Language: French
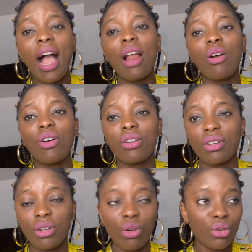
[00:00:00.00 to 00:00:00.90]
Alors,
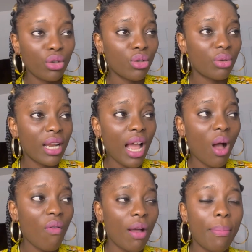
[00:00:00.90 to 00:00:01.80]
aujourd'hui, là,
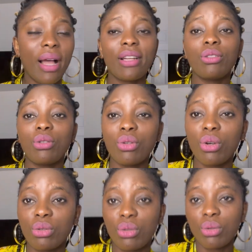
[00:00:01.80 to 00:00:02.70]
on va parler de
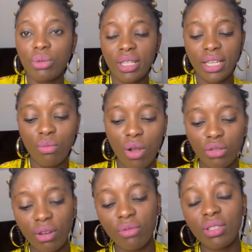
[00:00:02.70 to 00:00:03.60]
Toronto, ok? Moi, je
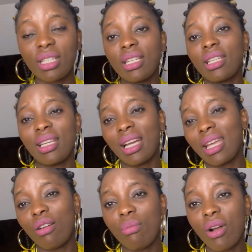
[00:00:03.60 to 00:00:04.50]
vais vous dire
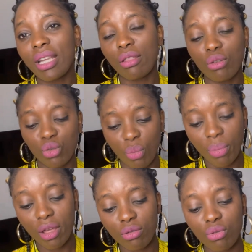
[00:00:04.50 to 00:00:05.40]
réellement qu'est-ce que je
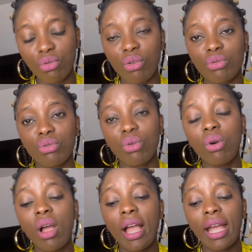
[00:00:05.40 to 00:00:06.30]
pense de Toronto
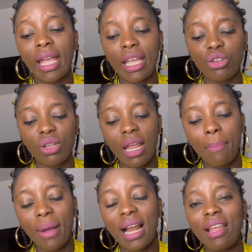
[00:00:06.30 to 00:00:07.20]
et je n'ai
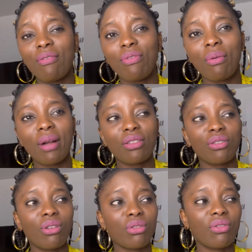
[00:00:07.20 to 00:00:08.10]
pas
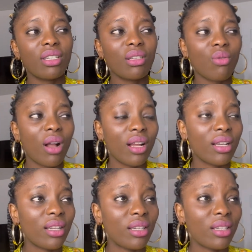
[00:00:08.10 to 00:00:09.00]
l'information. Je vais dire quoi?
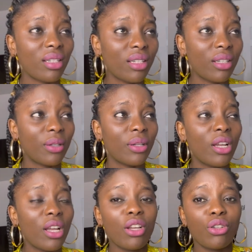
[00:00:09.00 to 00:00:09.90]
Euh,
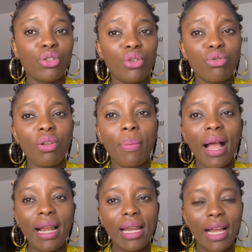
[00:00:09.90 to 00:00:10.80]
je ne suis pas
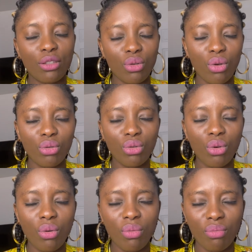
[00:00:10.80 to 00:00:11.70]
allée à
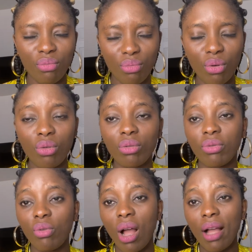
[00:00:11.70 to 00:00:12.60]
Toronto beaucoup de
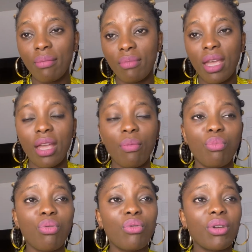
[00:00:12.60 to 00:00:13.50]
fois, mais
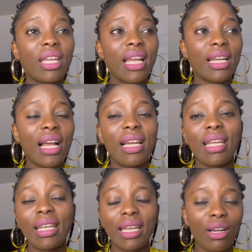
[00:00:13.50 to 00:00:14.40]
pour y être
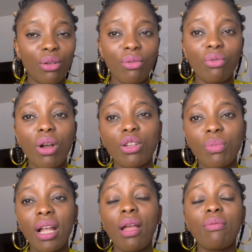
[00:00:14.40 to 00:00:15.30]
allée quelques fois, je
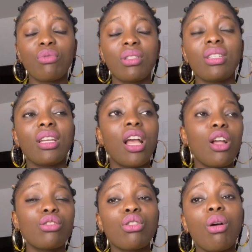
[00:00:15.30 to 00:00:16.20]
peux quand même vous dire,
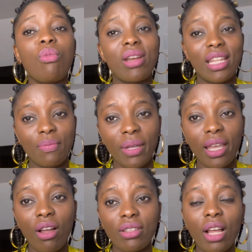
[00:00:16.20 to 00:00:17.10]
selon mon
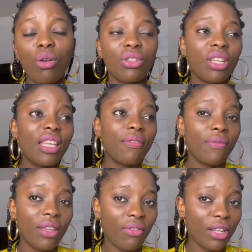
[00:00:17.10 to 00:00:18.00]
expérience, alors ceux qui
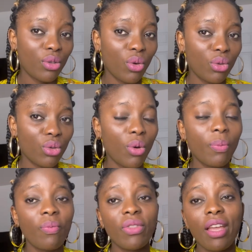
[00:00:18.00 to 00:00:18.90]
vivent à Toronto,
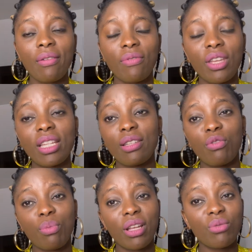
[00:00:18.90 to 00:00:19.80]
Veuillez s'il
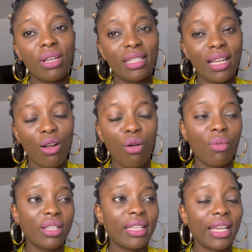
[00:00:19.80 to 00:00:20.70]
vous plaît nous laisser en
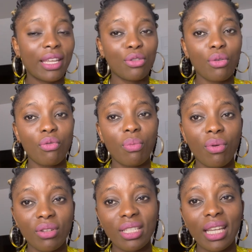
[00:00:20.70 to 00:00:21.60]
commentaire qu'est-ce que vous
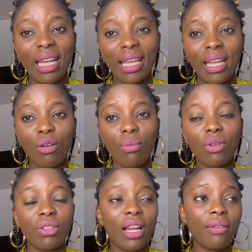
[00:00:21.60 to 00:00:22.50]
pensez
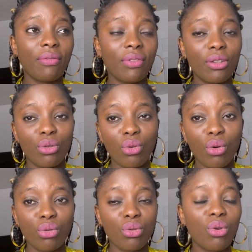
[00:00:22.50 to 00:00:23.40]
réellement de la vie de
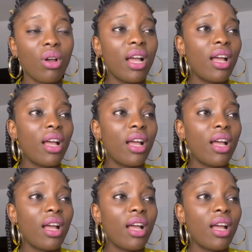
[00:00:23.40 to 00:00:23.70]
Toronto.